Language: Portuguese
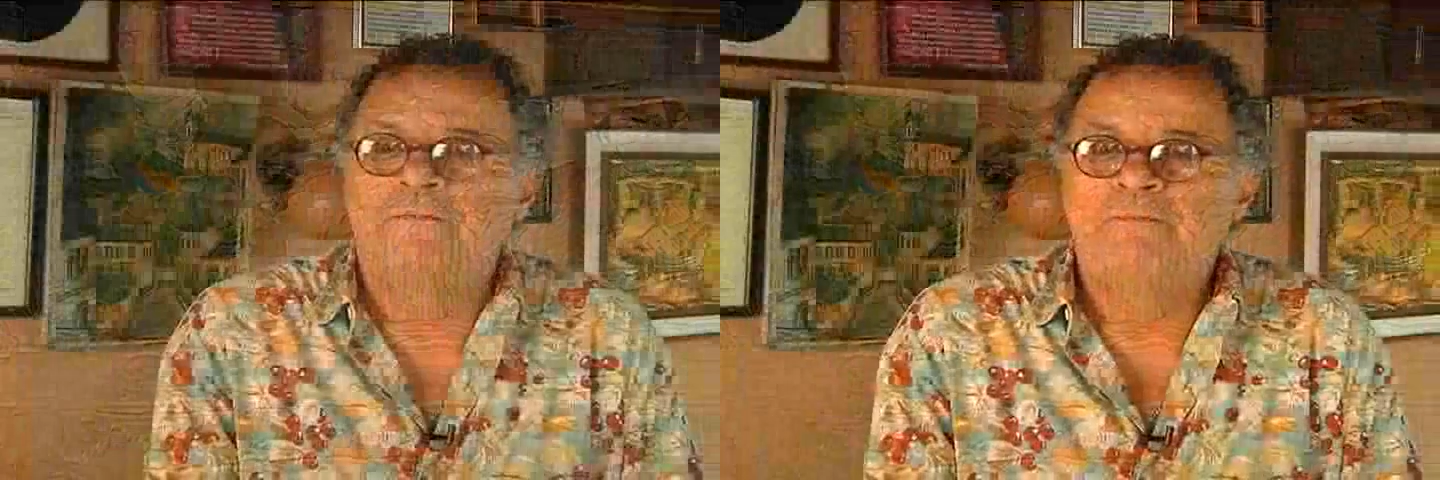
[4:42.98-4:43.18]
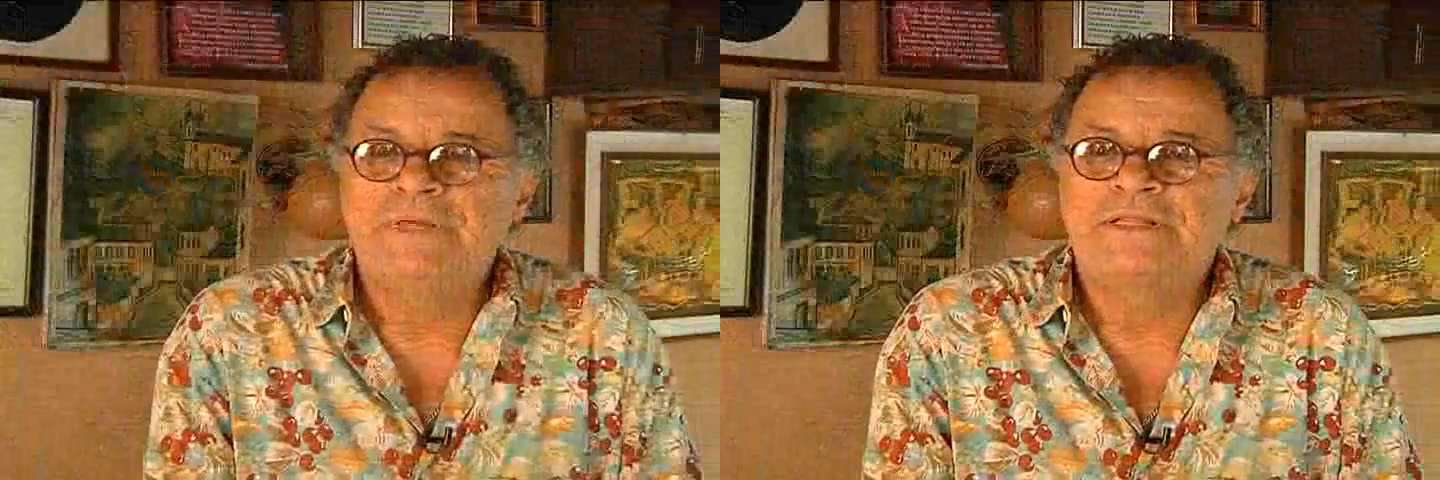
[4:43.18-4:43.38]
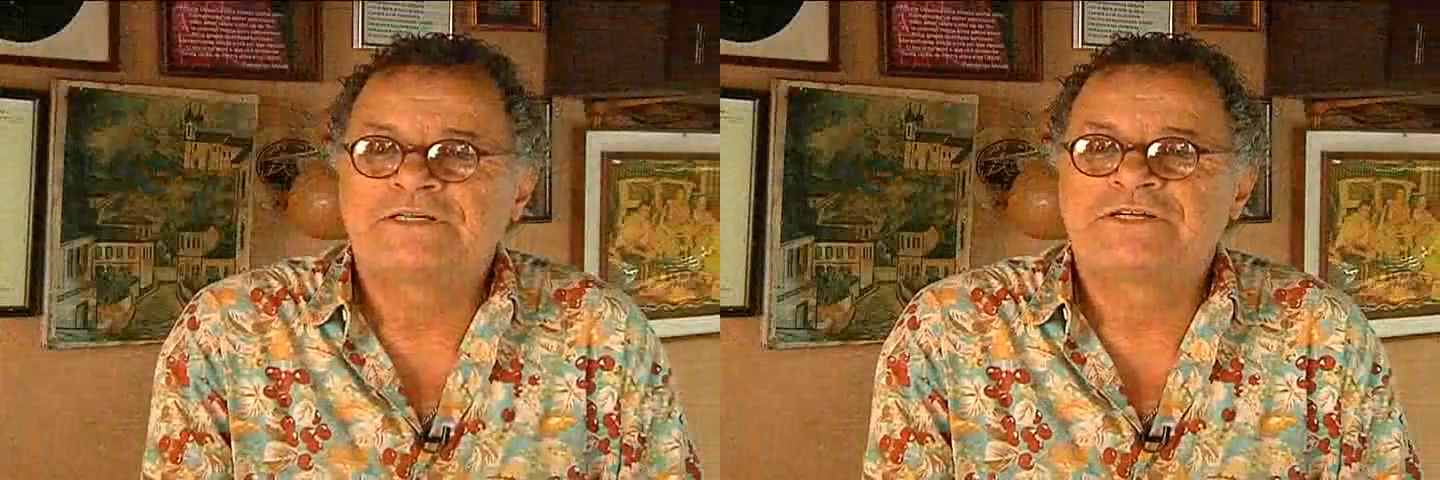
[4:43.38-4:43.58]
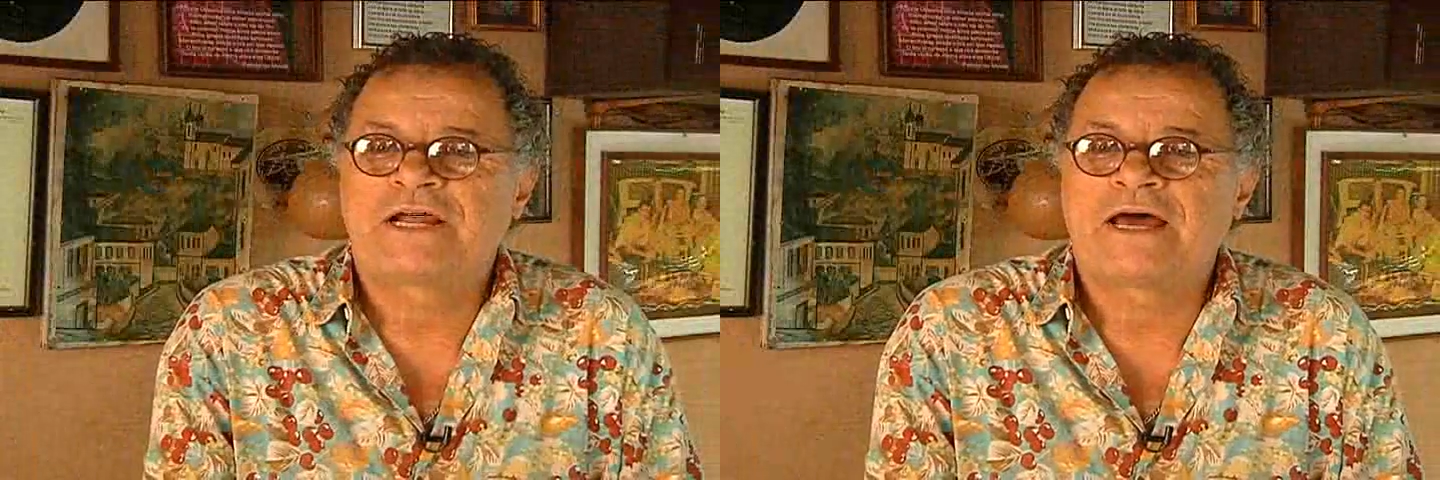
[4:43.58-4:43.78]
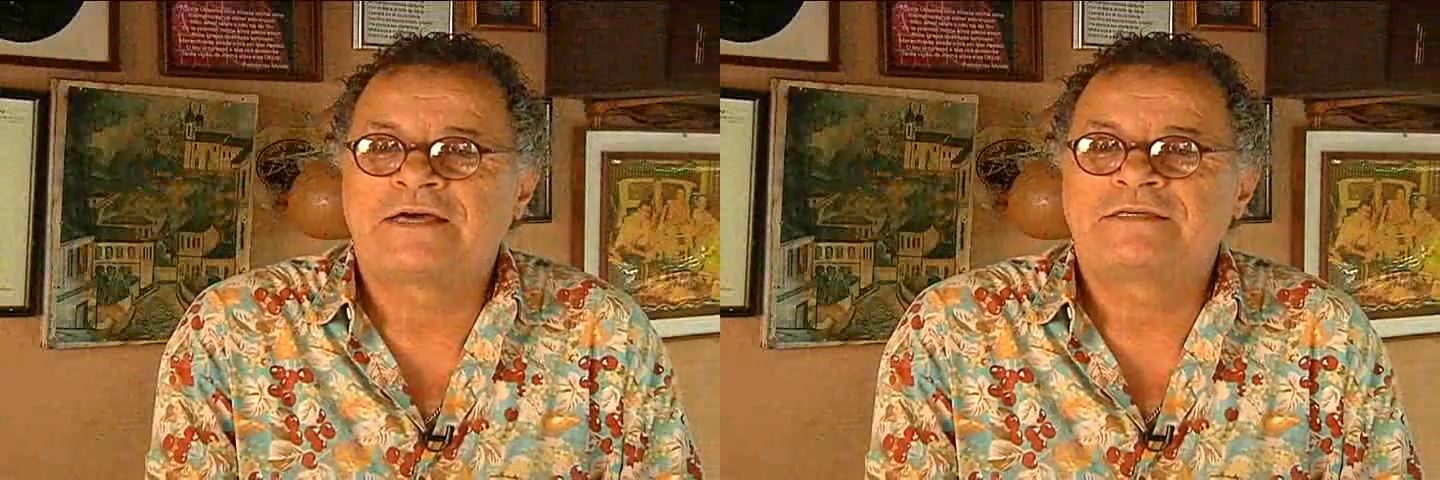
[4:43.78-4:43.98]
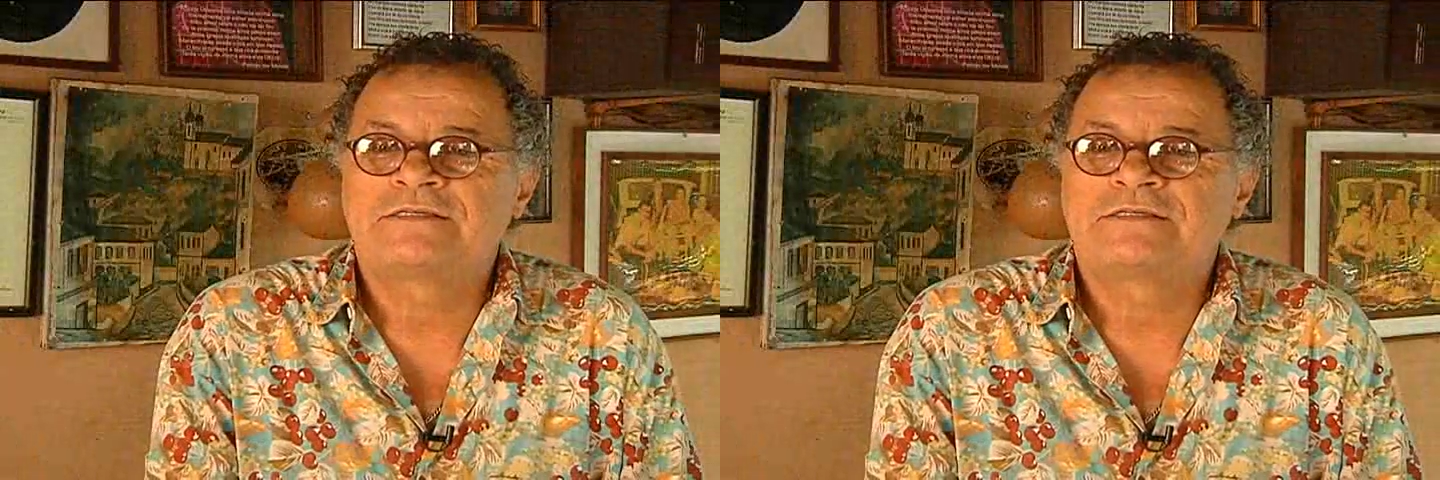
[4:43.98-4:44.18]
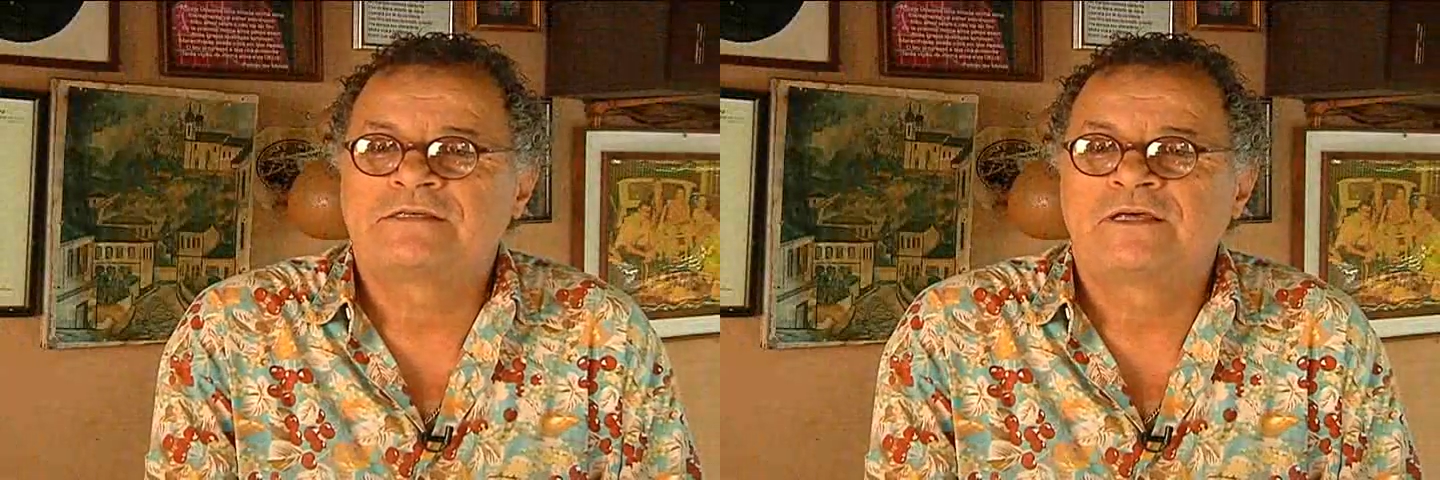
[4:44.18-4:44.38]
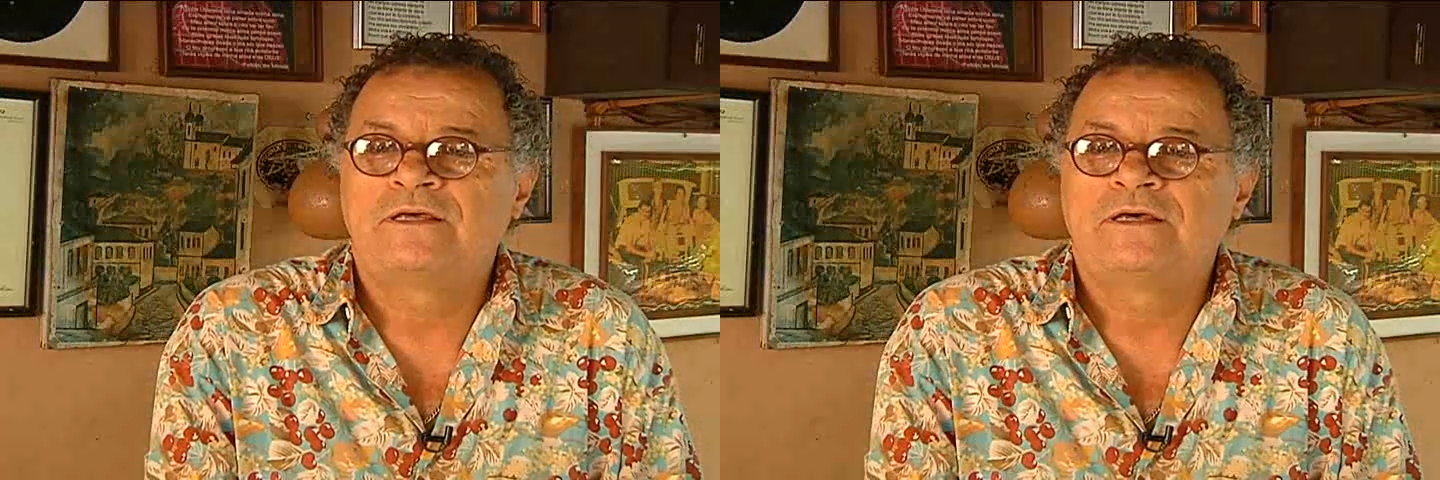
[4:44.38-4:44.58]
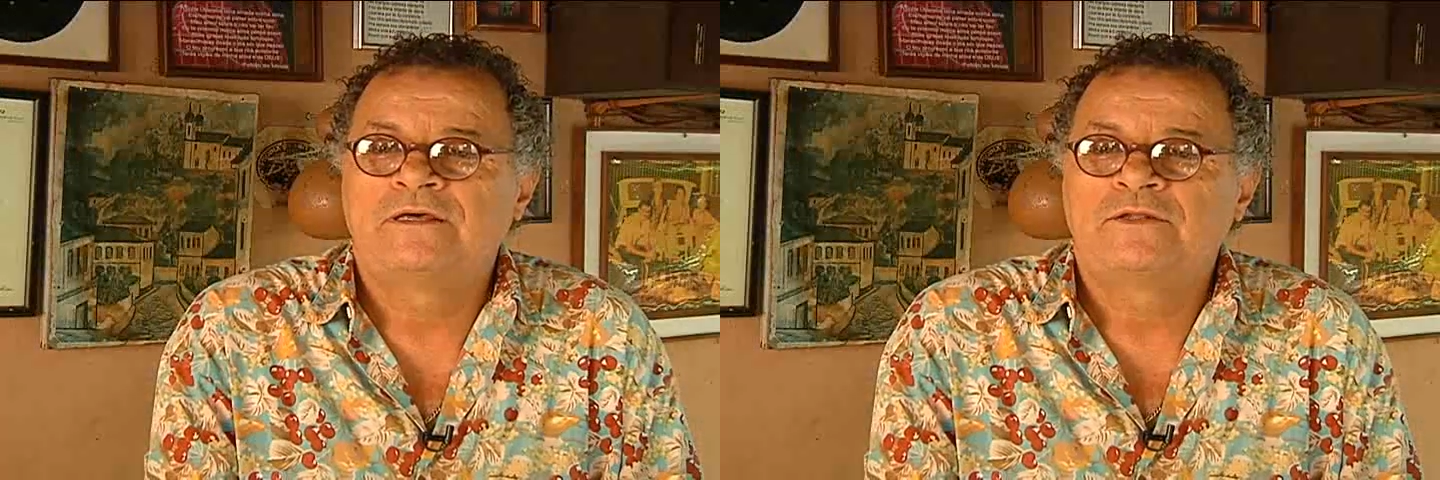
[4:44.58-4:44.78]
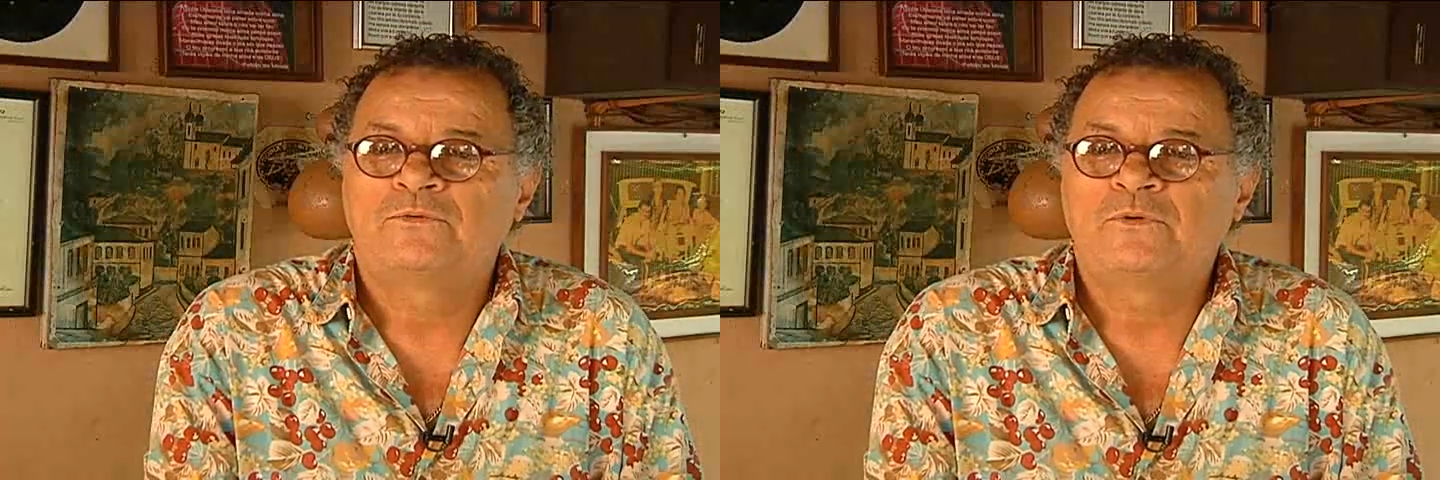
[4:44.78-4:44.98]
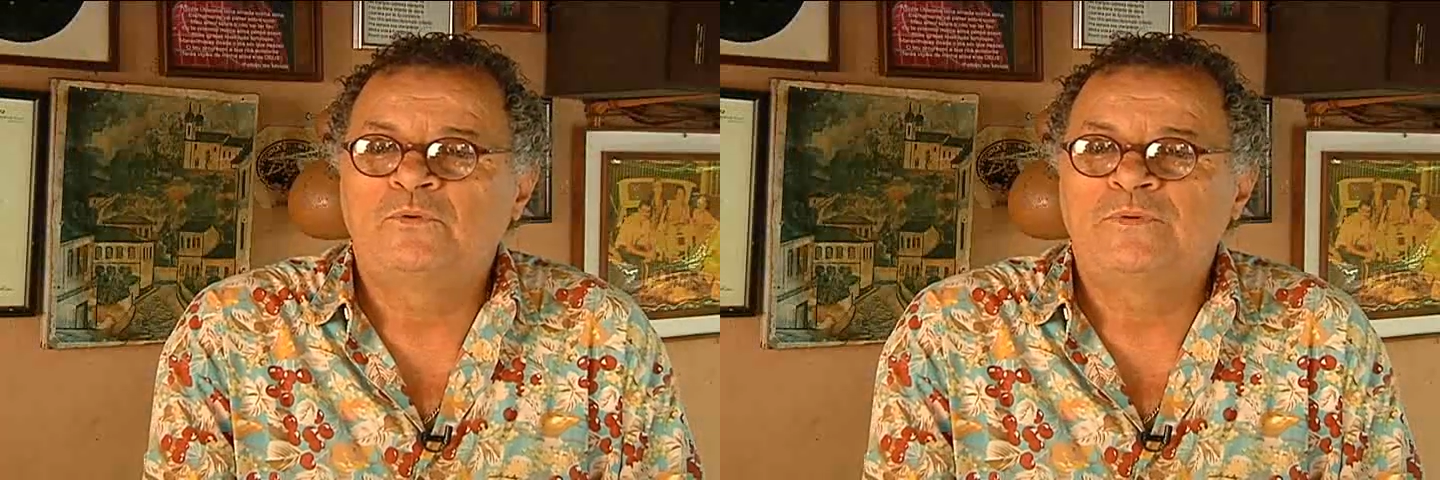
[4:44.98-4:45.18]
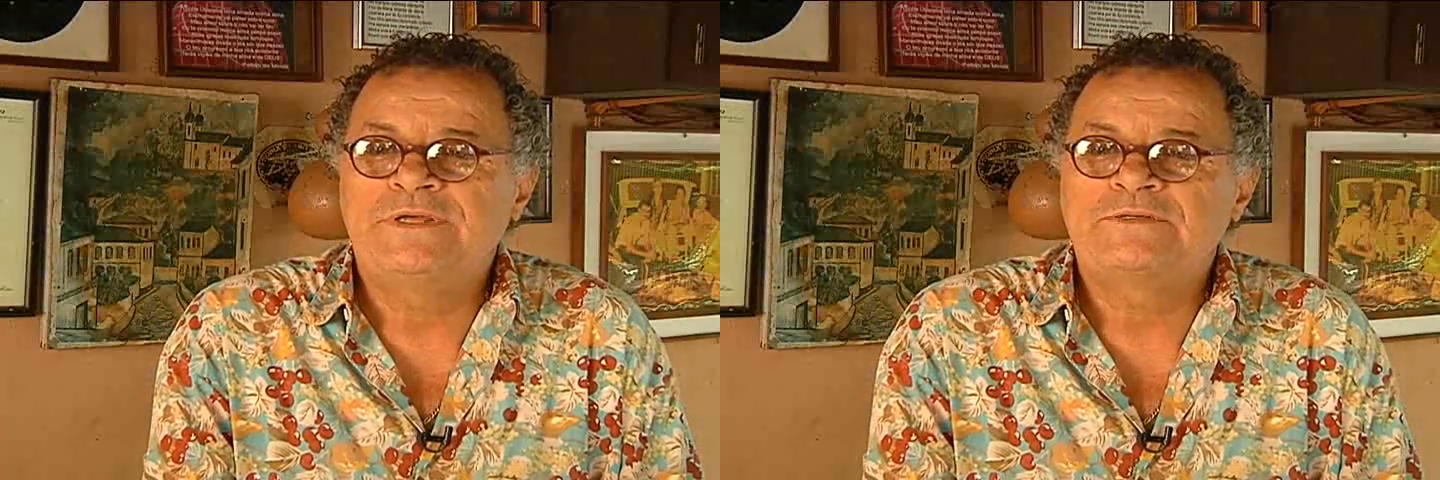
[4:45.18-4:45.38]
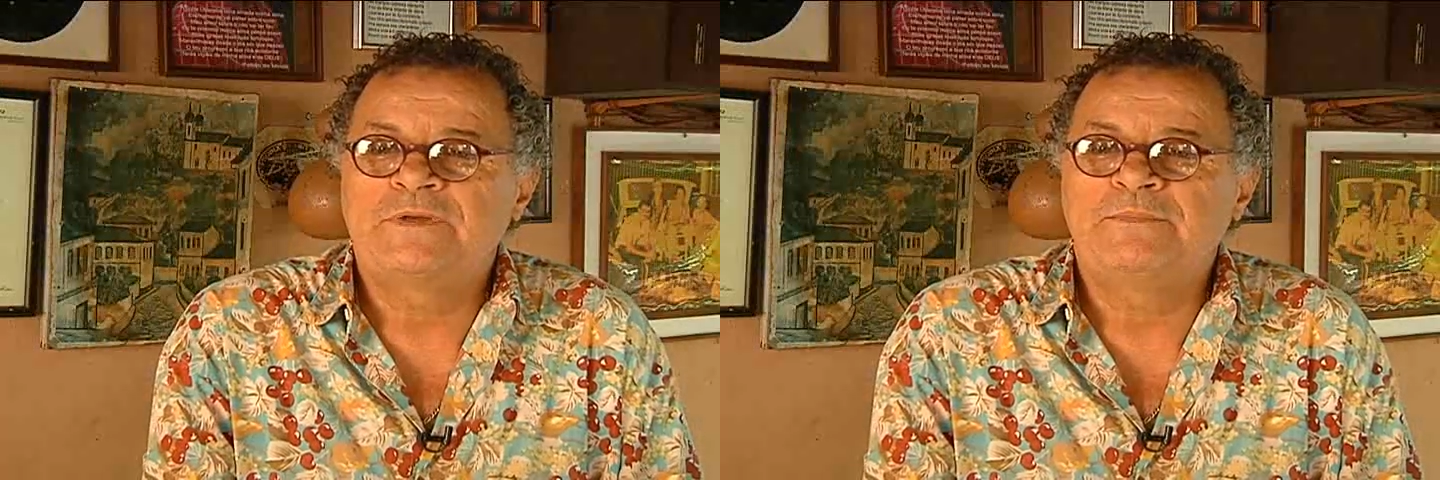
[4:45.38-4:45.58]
Minas Gerais. Tudo isso é